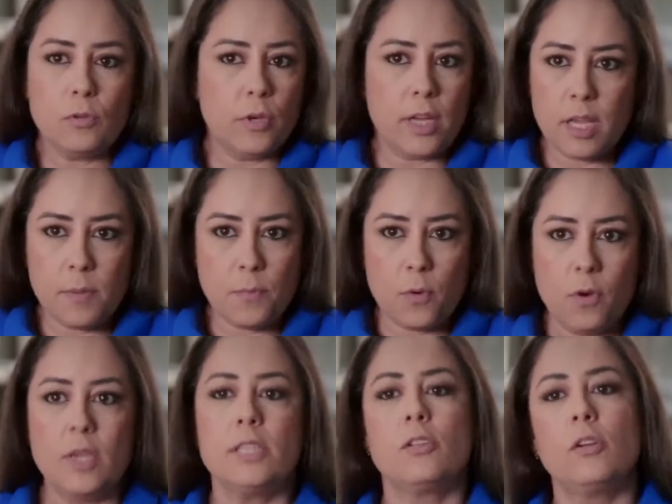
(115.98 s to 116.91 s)
un equipo.
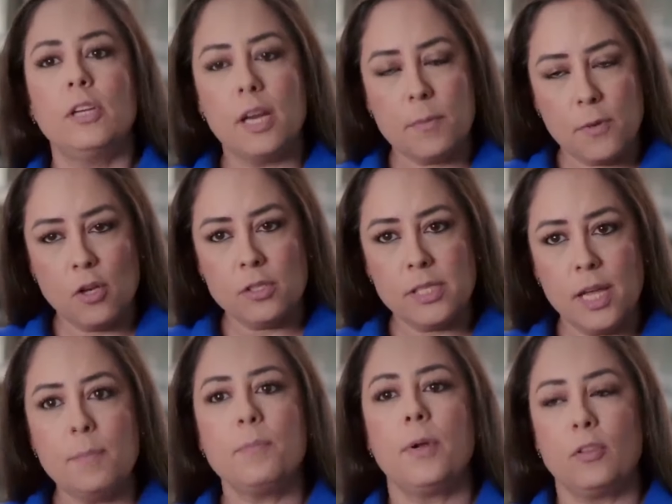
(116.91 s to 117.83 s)
Estoy nerviosa,
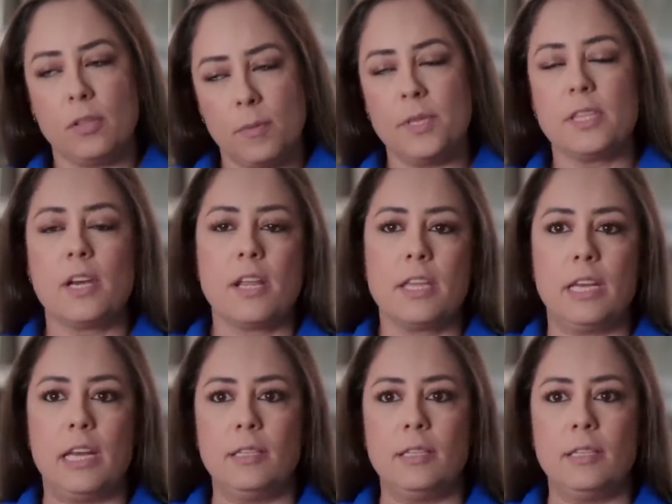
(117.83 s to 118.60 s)
pero también tranquila.